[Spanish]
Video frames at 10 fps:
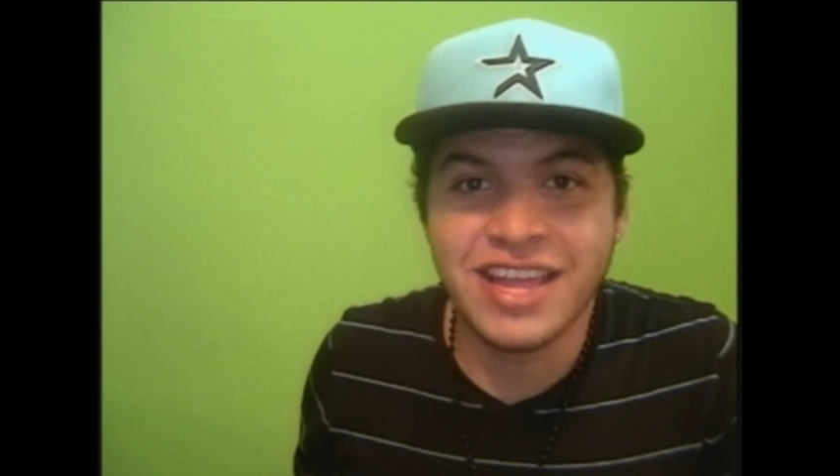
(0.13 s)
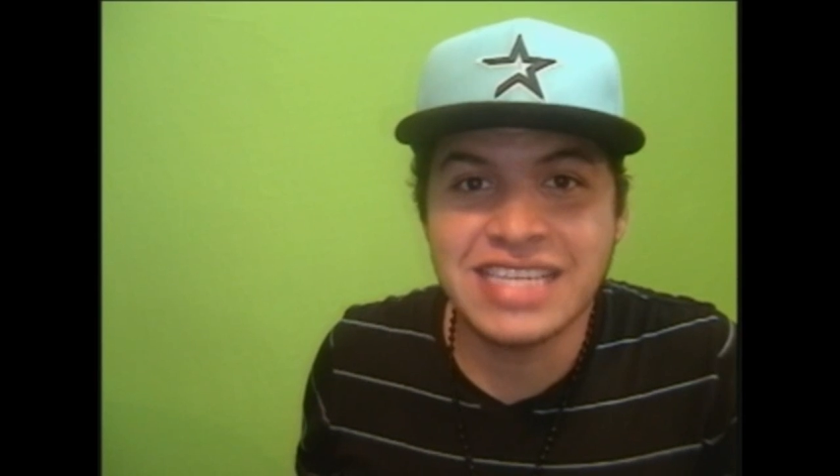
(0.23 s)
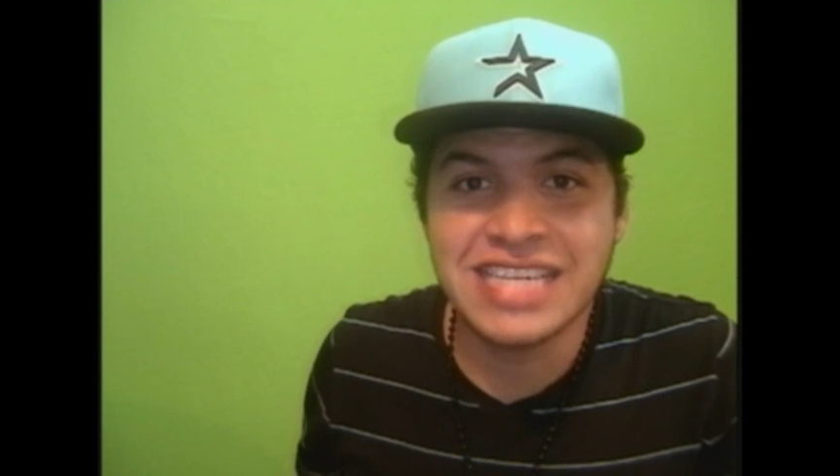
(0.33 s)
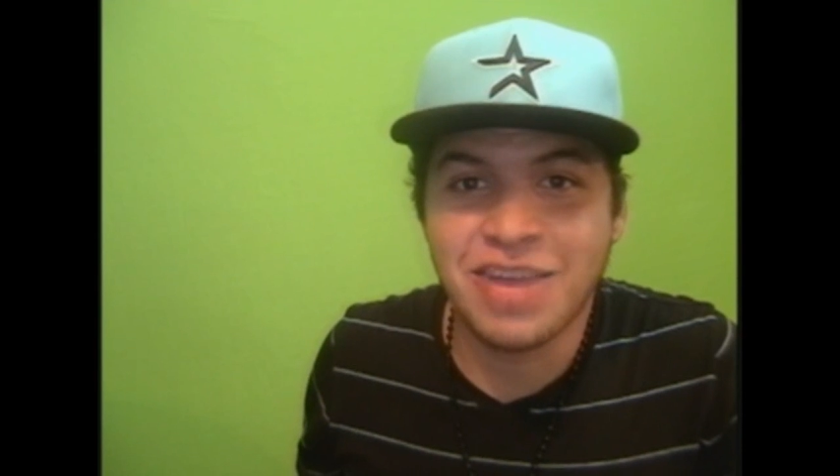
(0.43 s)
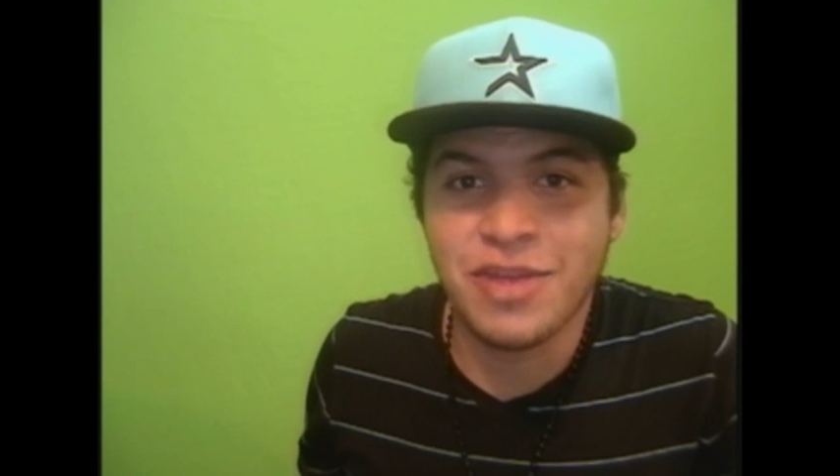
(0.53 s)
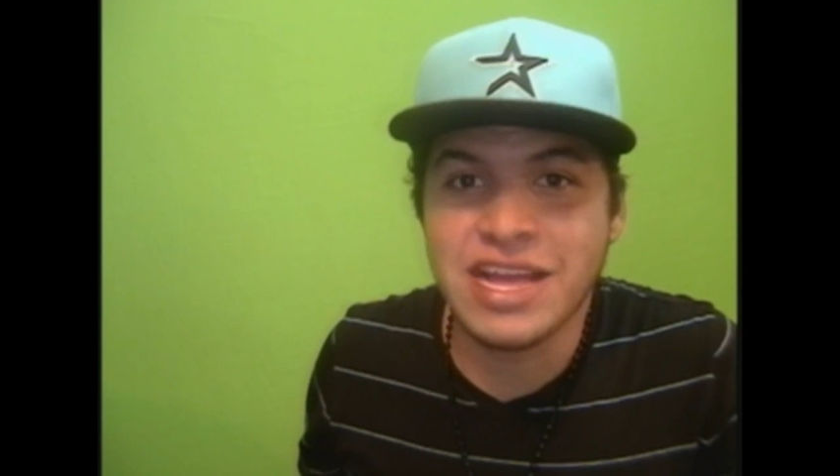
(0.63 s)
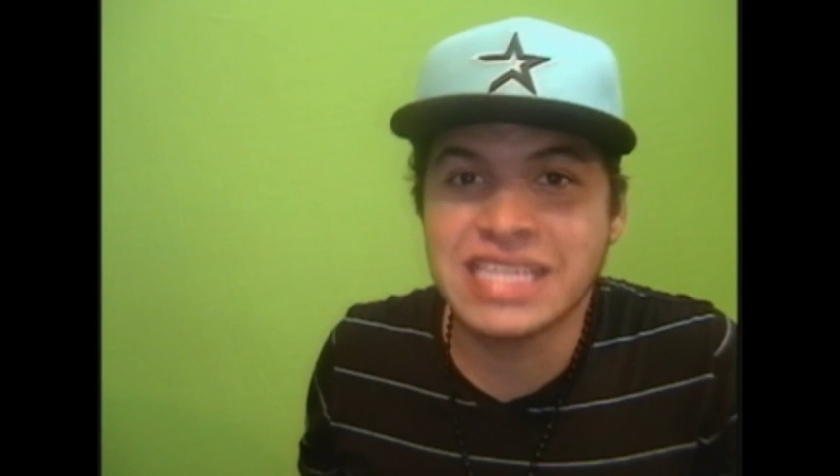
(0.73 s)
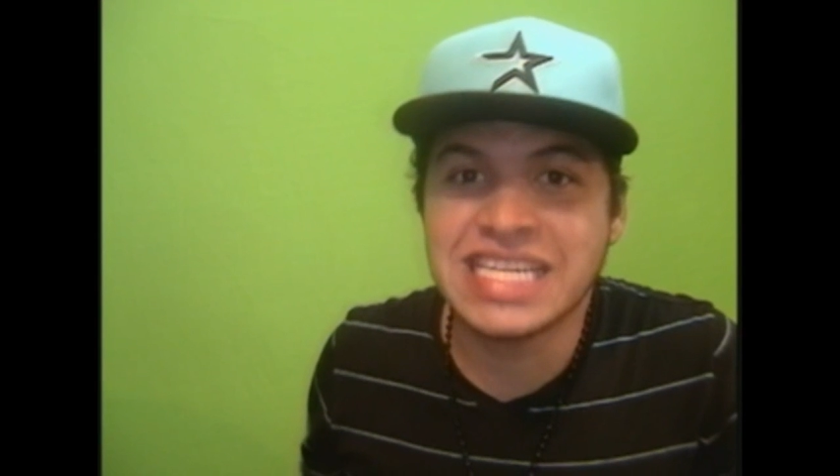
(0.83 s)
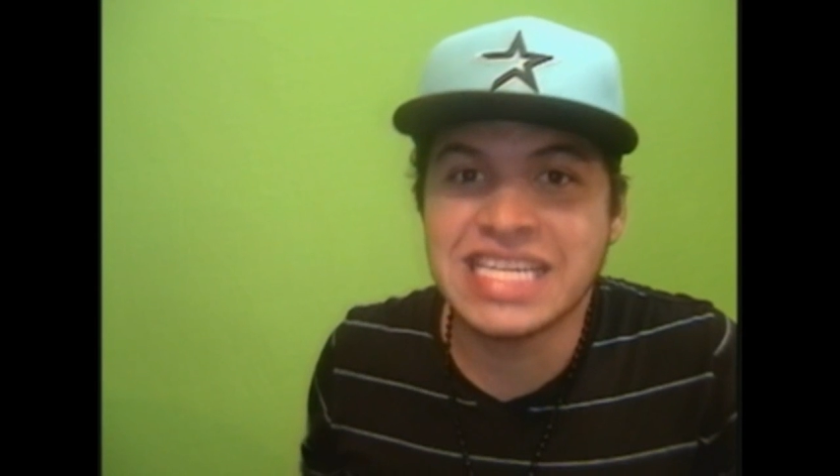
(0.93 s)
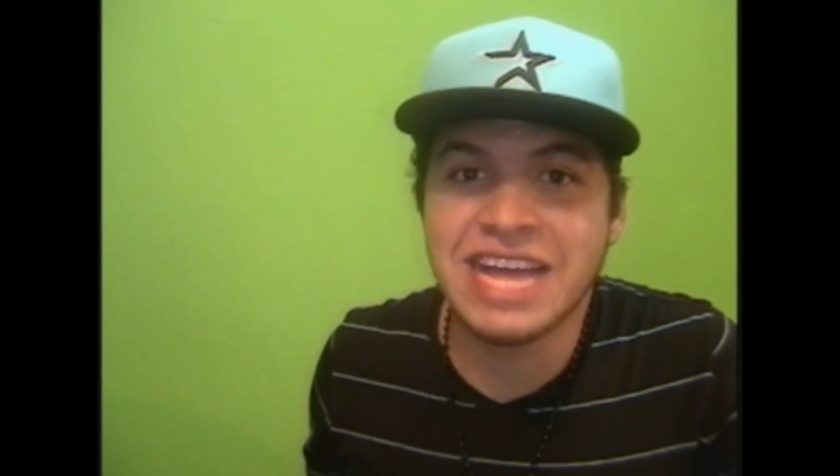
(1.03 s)
Hey, ¿qué onda,
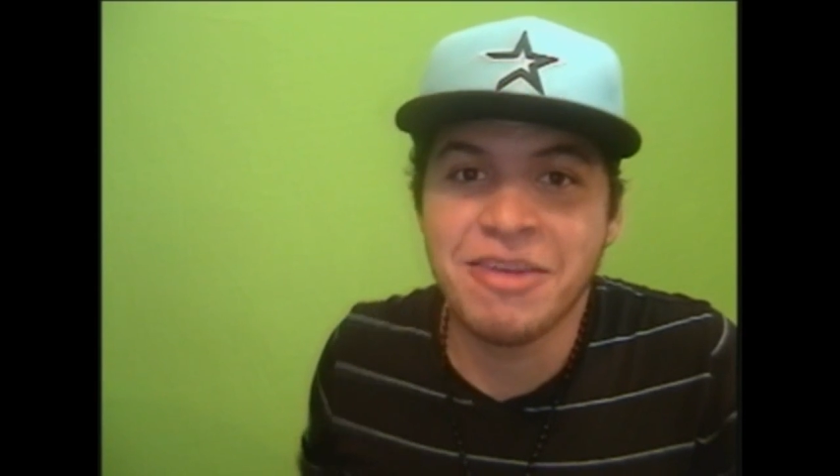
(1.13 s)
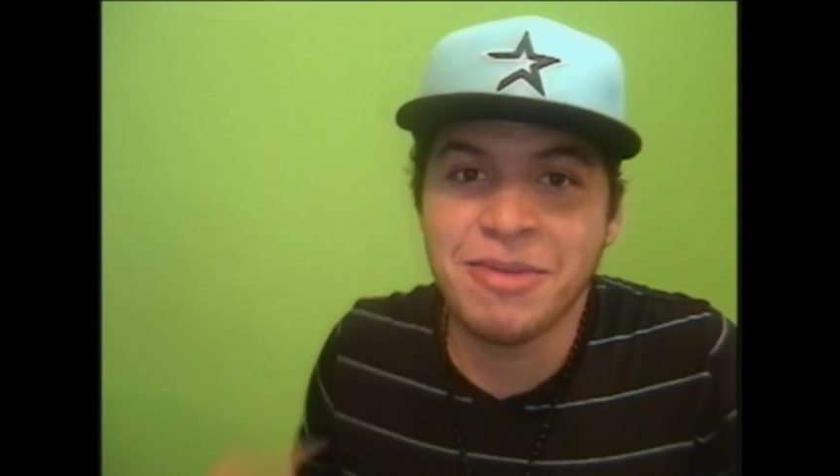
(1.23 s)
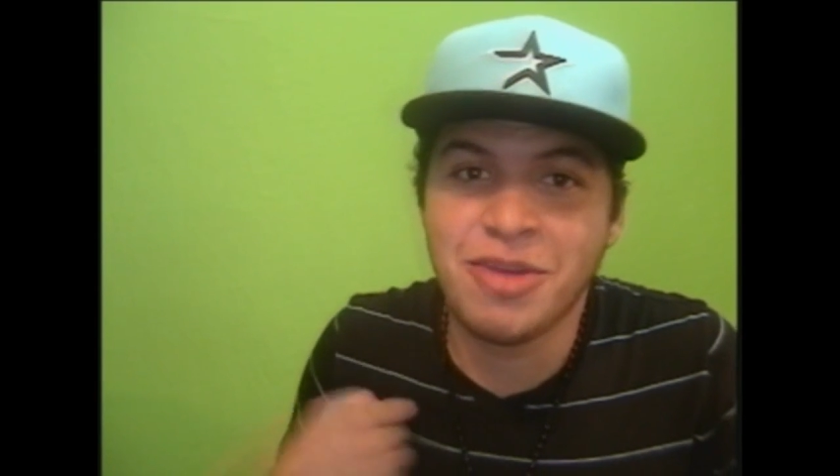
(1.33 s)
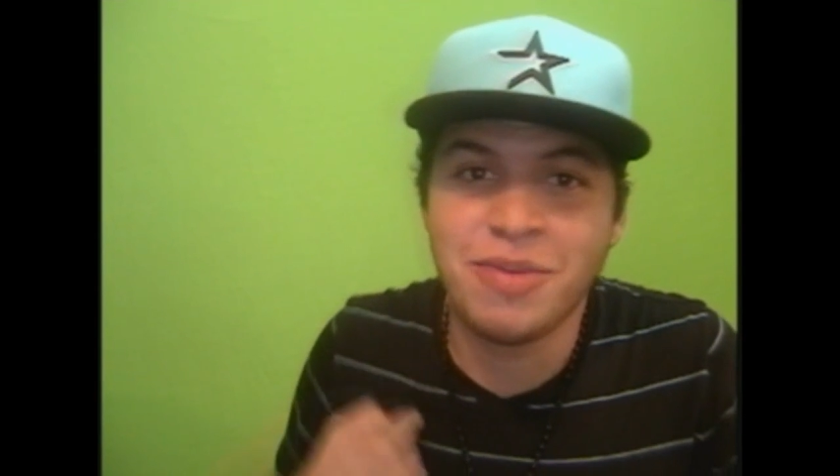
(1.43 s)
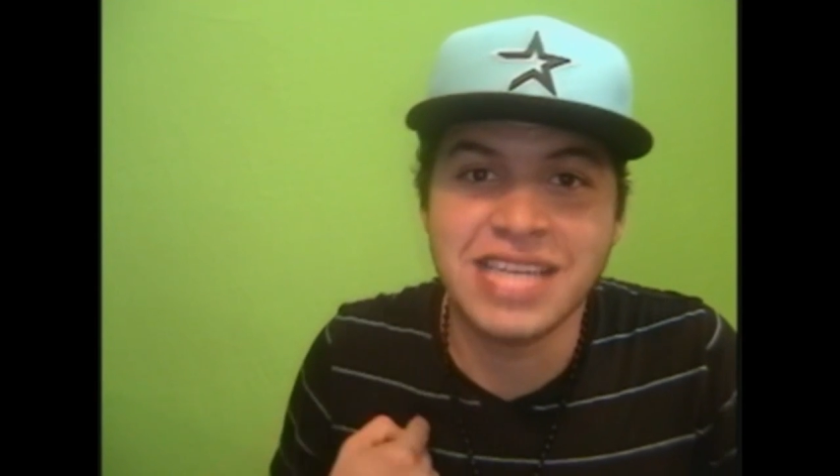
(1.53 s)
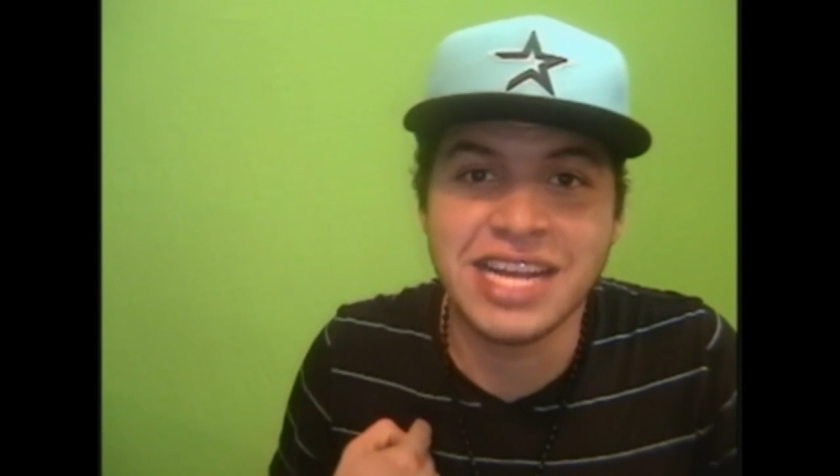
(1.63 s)
raza? Como ya saben,